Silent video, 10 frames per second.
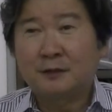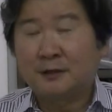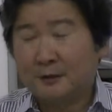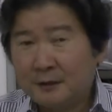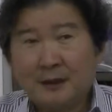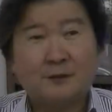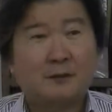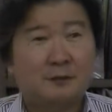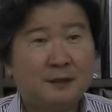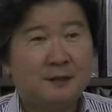あの遠隔地
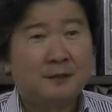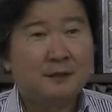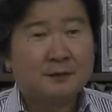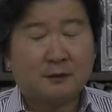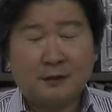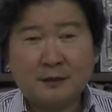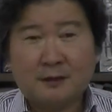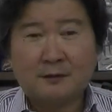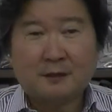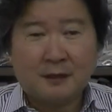でもね。それは何
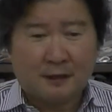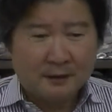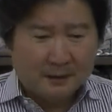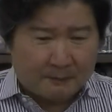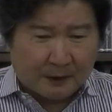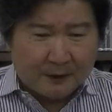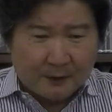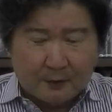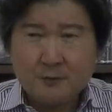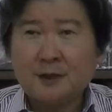かって言ったらやっぱ
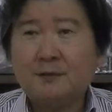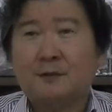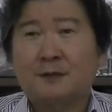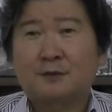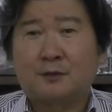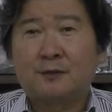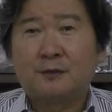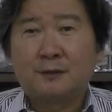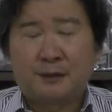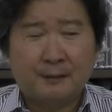オンサイトなんですよ。
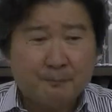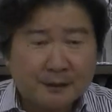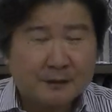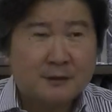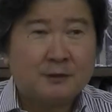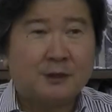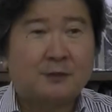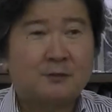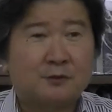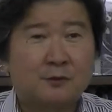現場できちっとやっ
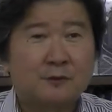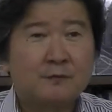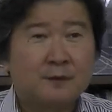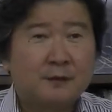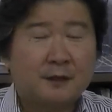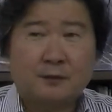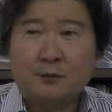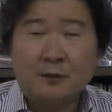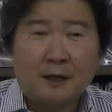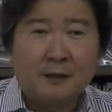てるってこと、ね、だからこ
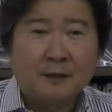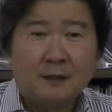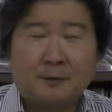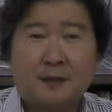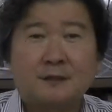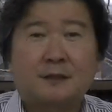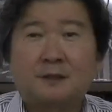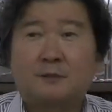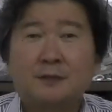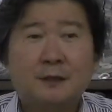こがやっぱ大事だな
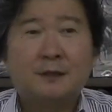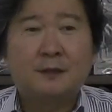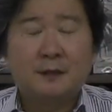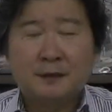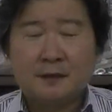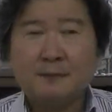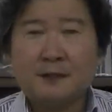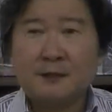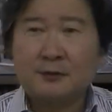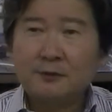と思うね。やっぱ
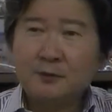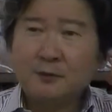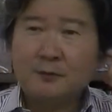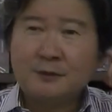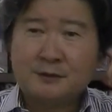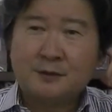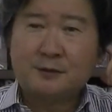ね僕思うんですけ